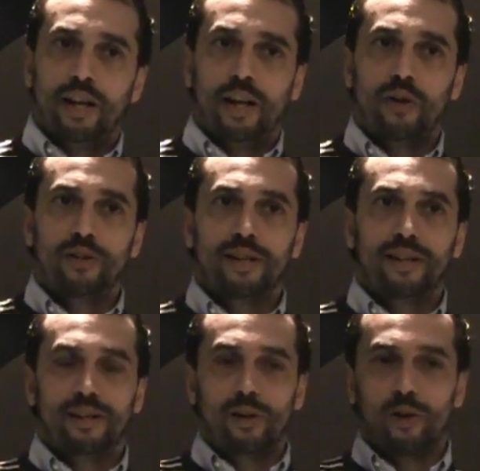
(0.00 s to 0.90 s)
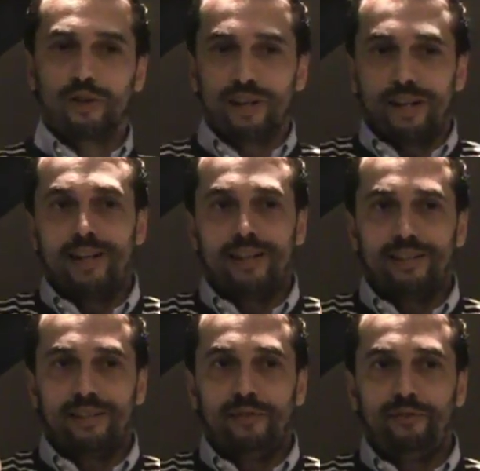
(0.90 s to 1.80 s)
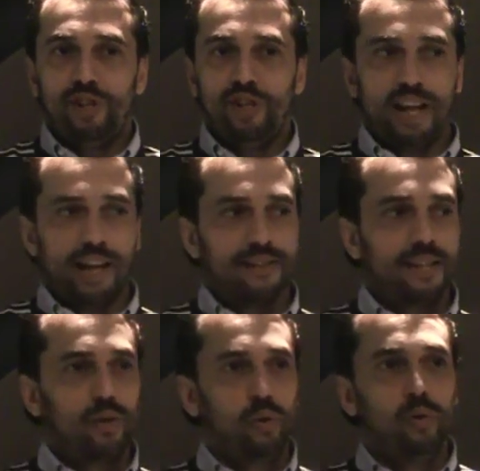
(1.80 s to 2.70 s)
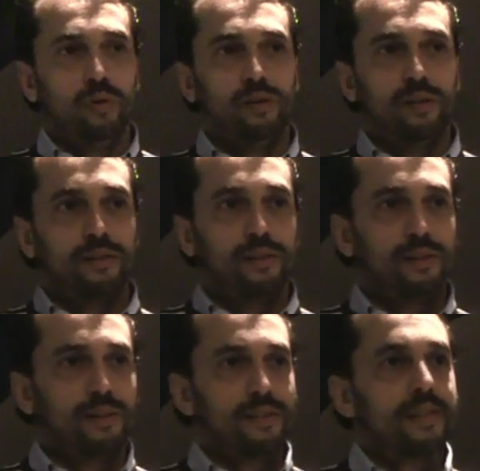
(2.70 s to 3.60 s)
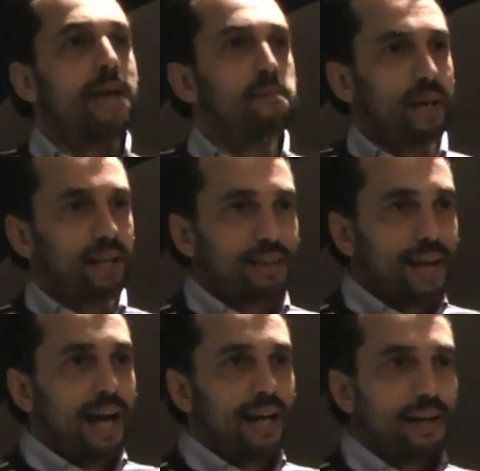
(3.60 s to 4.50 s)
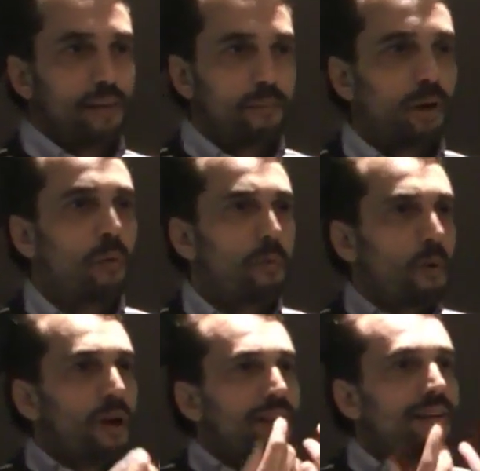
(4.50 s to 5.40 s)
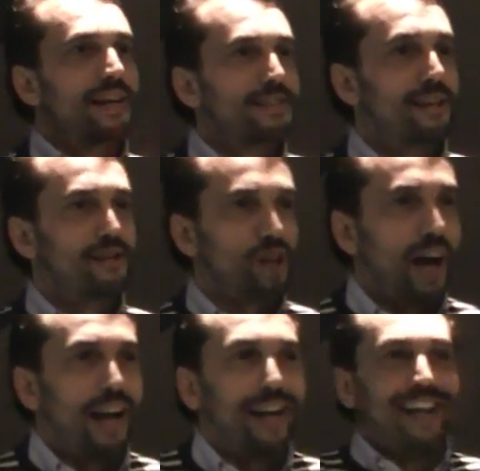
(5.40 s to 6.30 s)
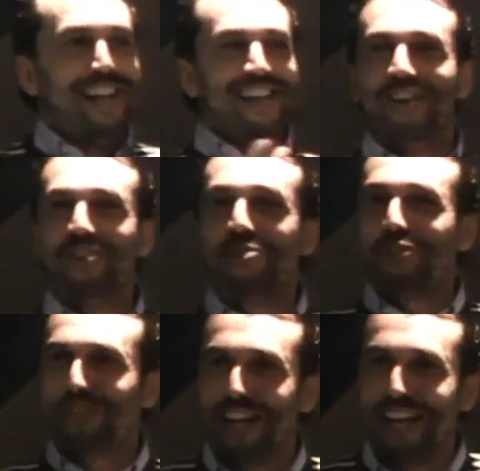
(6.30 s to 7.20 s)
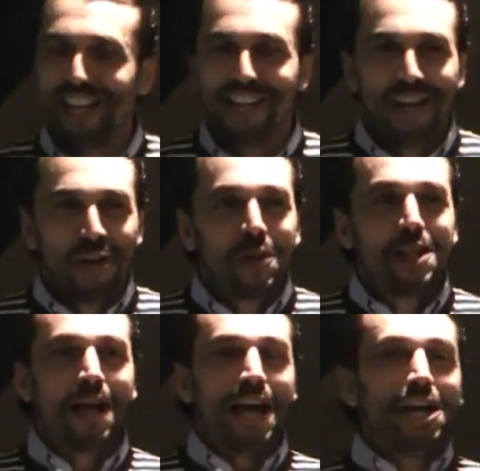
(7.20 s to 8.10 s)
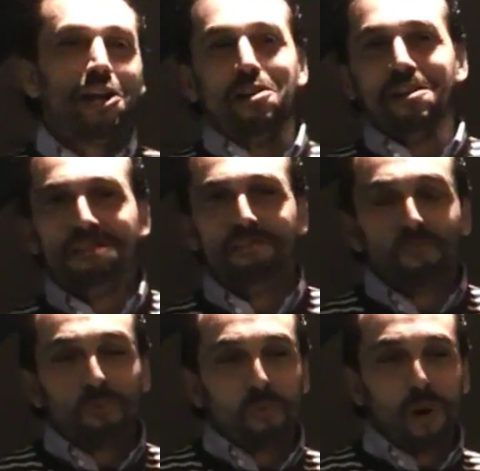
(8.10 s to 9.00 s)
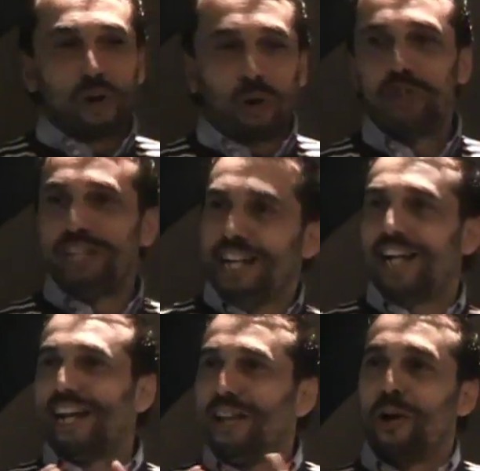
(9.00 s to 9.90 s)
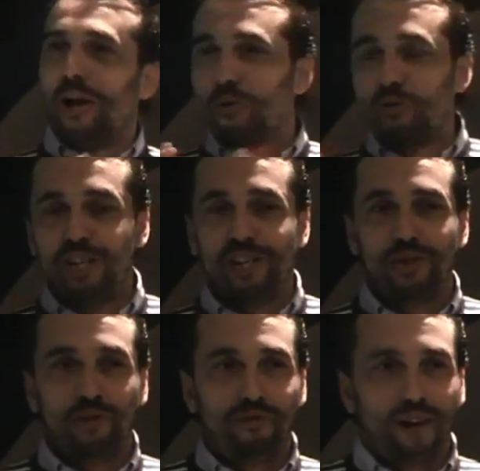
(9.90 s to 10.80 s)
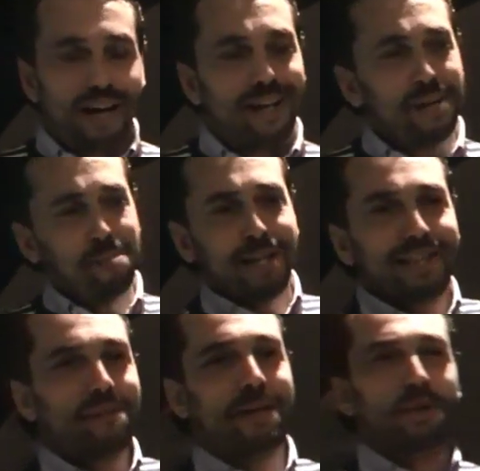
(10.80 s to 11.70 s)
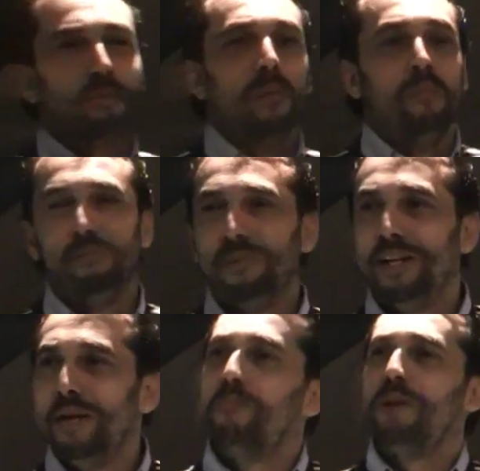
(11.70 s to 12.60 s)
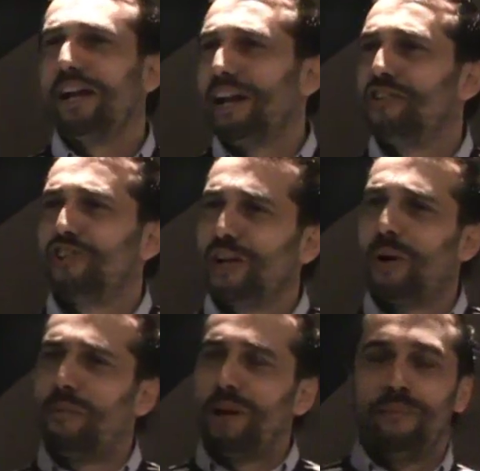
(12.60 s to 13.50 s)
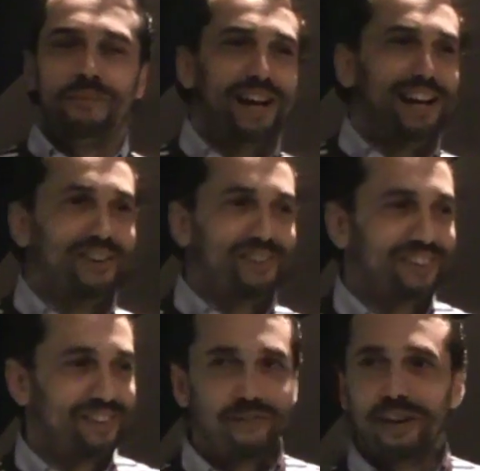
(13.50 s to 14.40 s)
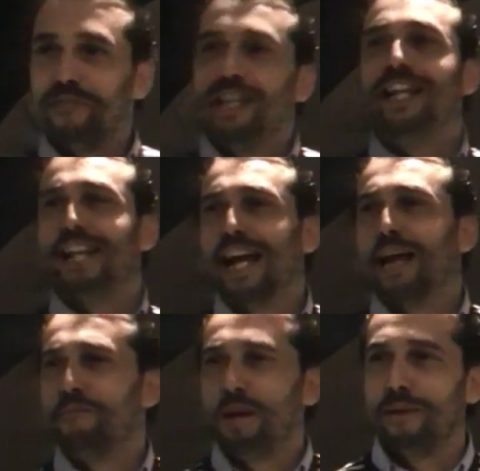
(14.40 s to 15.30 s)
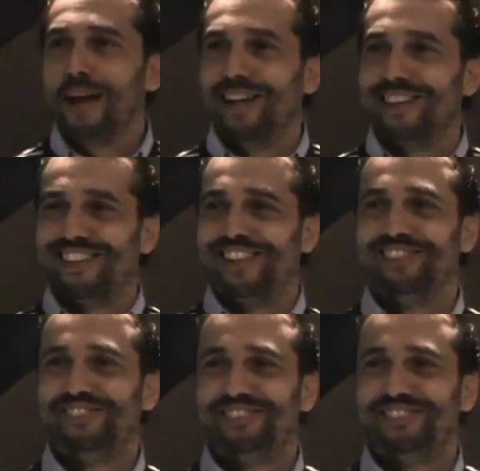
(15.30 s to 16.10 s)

La cosa, la cosa difficile era se tu sai impiattare, però quando vai a assaggiare non ci sta niente. Quindi eh, io qualcosina credo che in cucina so fare. L'impiattamento poi mi arrangerò pian piano. Vedete anche bei piatti.